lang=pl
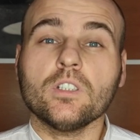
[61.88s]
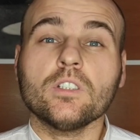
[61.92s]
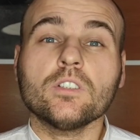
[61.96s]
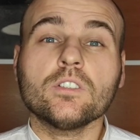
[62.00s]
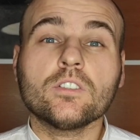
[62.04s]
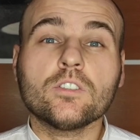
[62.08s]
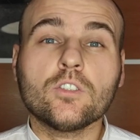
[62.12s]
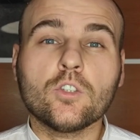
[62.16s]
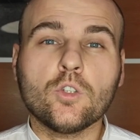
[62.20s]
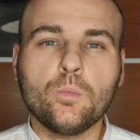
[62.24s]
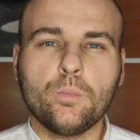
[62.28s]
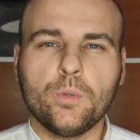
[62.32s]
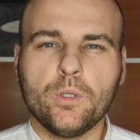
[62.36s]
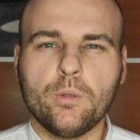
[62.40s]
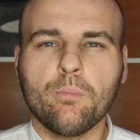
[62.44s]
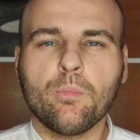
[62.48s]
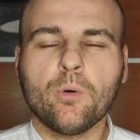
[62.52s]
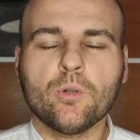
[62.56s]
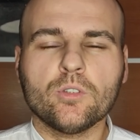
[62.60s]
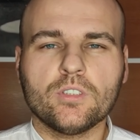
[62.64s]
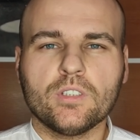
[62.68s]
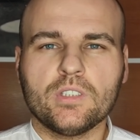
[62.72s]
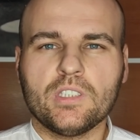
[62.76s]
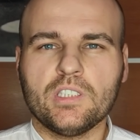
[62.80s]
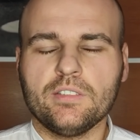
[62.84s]
z grupy
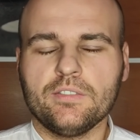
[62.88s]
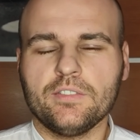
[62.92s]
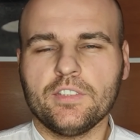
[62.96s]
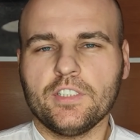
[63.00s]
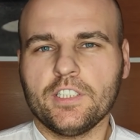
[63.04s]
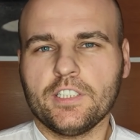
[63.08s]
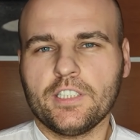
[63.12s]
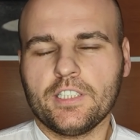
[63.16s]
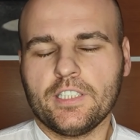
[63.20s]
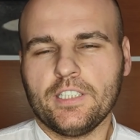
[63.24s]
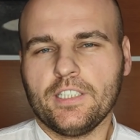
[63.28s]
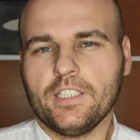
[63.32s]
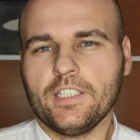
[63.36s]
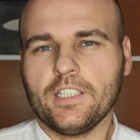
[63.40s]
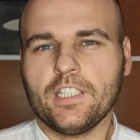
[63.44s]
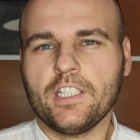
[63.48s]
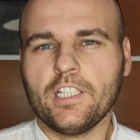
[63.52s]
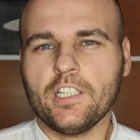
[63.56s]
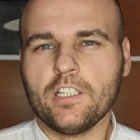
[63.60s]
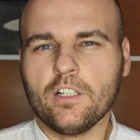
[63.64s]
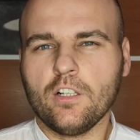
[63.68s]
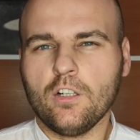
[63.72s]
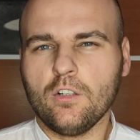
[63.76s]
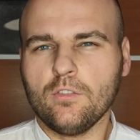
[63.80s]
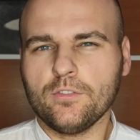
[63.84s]
pozytywnych e,
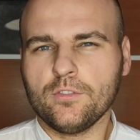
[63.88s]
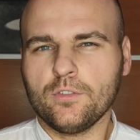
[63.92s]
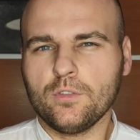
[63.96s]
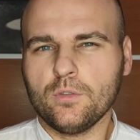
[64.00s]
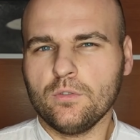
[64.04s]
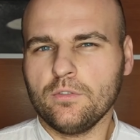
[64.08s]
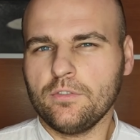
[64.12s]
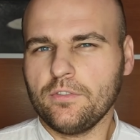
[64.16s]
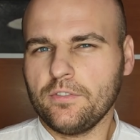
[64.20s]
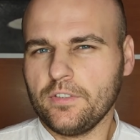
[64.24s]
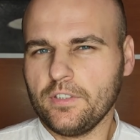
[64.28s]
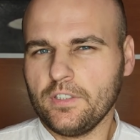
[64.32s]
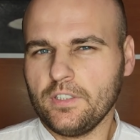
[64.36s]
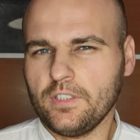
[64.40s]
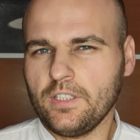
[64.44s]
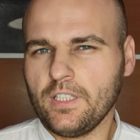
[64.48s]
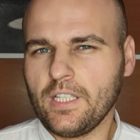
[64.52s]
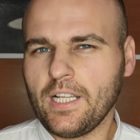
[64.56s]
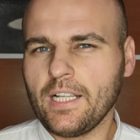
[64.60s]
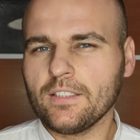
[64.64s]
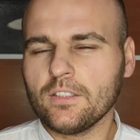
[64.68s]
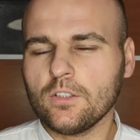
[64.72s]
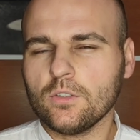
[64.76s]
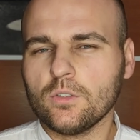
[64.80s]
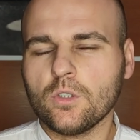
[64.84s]
kierowców. E,
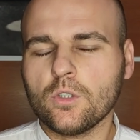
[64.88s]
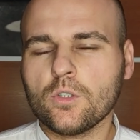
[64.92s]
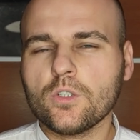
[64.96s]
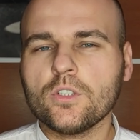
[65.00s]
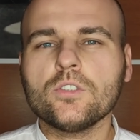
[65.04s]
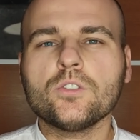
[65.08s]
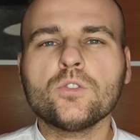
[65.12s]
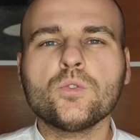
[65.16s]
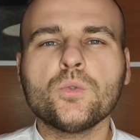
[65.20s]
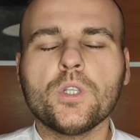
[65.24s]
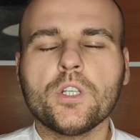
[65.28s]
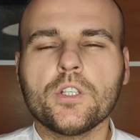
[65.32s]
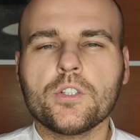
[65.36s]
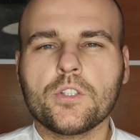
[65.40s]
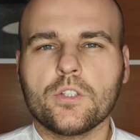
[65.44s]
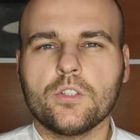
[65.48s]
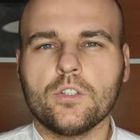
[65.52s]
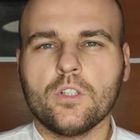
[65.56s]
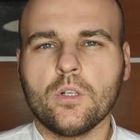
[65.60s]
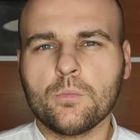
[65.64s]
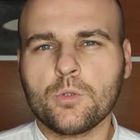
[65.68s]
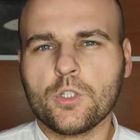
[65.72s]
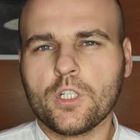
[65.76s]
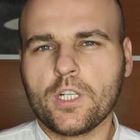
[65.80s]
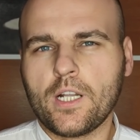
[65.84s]
Lando Norris czuje się
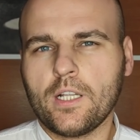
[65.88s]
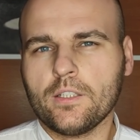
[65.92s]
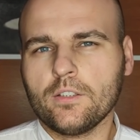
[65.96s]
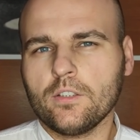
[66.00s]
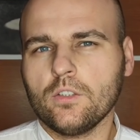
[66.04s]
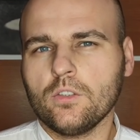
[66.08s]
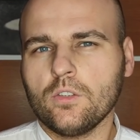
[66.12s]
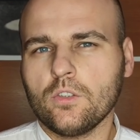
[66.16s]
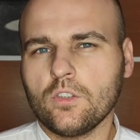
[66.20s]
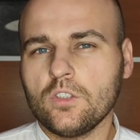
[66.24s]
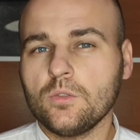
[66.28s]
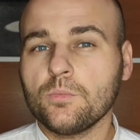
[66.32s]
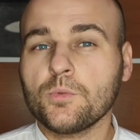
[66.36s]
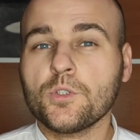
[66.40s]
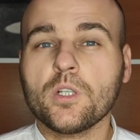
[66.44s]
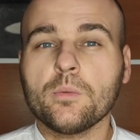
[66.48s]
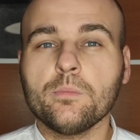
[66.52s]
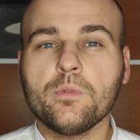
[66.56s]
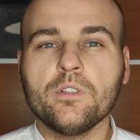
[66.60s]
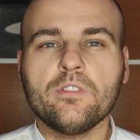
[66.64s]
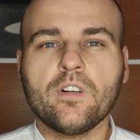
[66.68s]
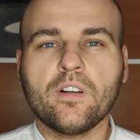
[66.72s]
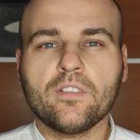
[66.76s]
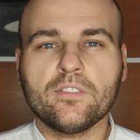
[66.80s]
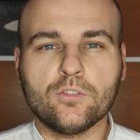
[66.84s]
dobrze, Lando Norris
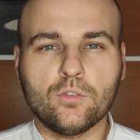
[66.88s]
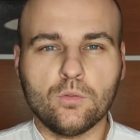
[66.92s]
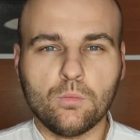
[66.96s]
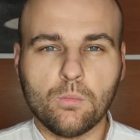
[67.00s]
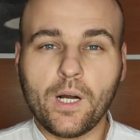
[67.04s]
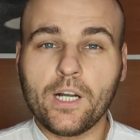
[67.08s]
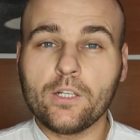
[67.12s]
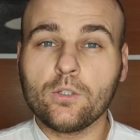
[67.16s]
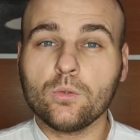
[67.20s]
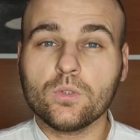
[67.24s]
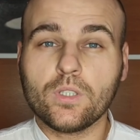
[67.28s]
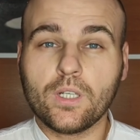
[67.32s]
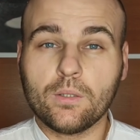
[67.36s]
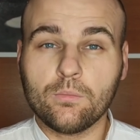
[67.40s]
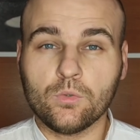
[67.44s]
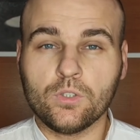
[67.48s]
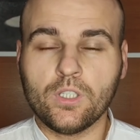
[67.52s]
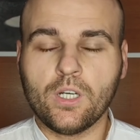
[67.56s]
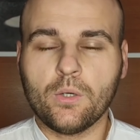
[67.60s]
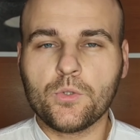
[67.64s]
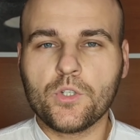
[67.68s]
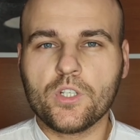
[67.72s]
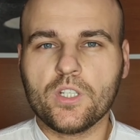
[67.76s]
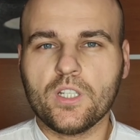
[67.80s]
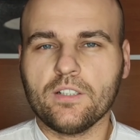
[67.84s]
przebywa w Dubaju, tam
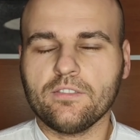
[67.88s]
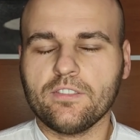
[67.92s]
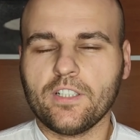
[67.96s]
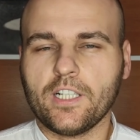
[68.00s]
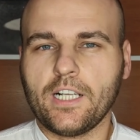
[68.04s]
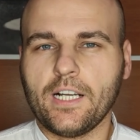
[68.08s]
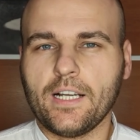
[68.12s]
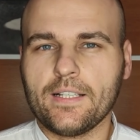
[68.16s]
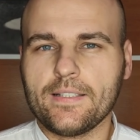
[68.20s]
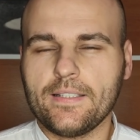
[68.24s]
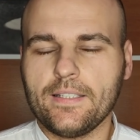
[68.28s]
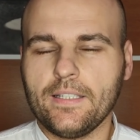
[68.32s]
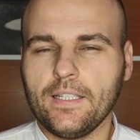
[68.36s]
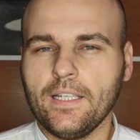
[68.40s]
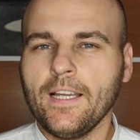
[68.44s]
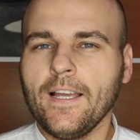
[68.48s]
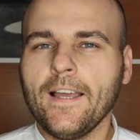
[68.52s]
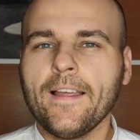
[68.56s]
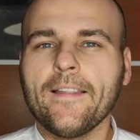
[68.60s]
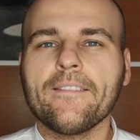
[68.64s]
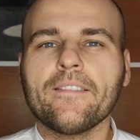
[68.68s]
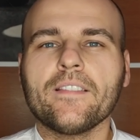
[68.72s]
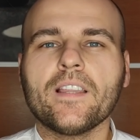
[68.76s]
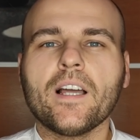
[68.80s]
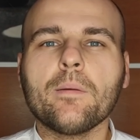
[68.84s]
udał się na wakacje,
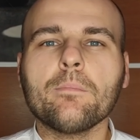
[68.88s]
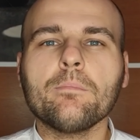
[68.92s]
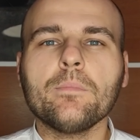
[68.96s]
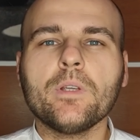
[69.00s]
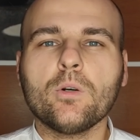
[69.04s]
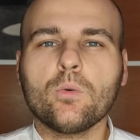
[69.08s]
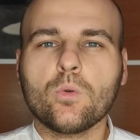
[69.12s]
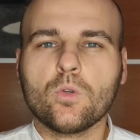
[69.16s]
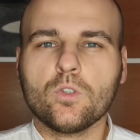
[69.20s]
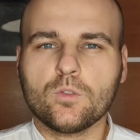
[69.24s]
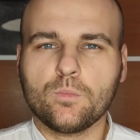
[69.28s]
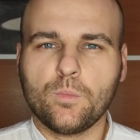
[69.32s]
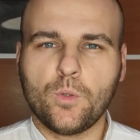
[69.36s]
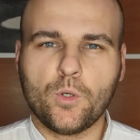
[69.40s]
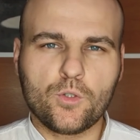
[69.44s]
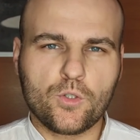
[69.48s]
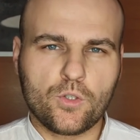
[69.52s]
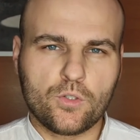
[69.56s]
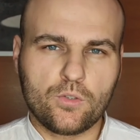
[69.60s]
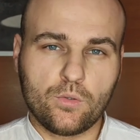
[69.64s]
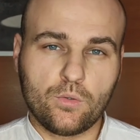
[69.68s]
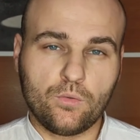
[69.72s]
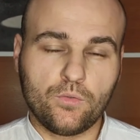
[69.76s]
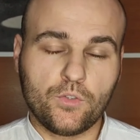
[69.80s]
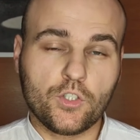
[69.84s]
tam miał
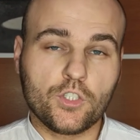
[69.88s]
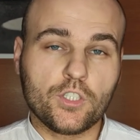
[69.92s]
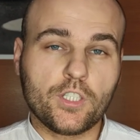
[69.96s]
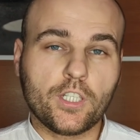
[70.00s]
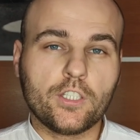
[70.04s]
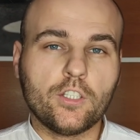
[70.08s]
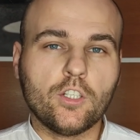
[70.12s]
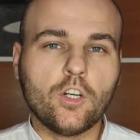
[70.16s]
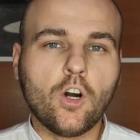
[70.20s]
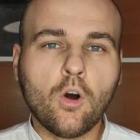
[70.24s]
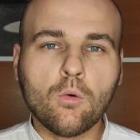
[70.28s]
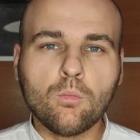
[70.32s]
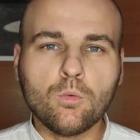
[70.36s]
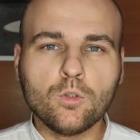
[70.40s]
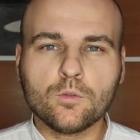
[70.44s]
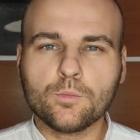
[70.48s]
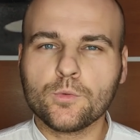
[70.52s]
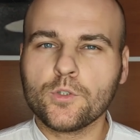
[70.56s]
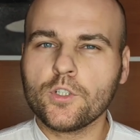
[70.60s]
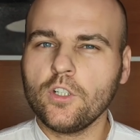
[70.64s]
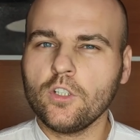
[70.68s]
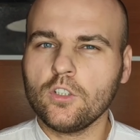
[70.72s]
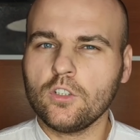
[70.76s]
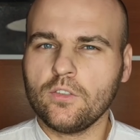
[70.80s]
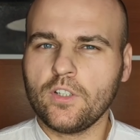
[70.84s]
rozpocząć również taki obóz
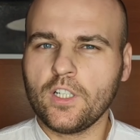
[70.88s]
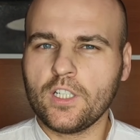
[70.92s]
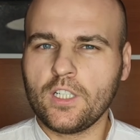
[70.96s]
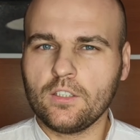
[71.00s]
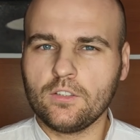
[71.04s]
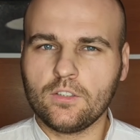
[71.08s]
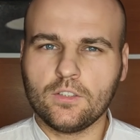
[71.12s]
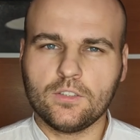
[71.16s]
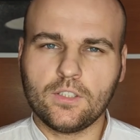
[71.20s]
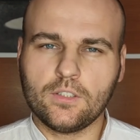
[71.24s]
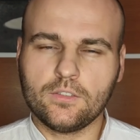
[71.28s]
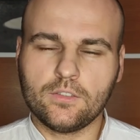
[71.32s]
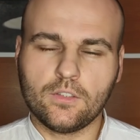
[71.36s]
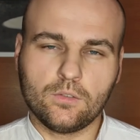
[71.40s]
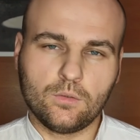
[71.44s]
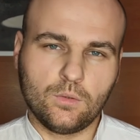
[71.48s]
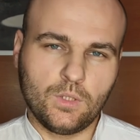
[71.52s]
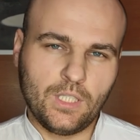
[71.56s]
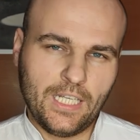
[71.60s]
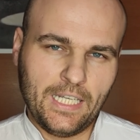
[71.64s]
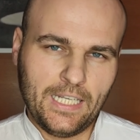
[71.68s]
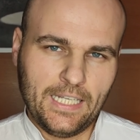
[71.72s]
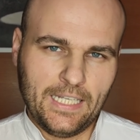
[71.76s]
przygotowania do sezonu.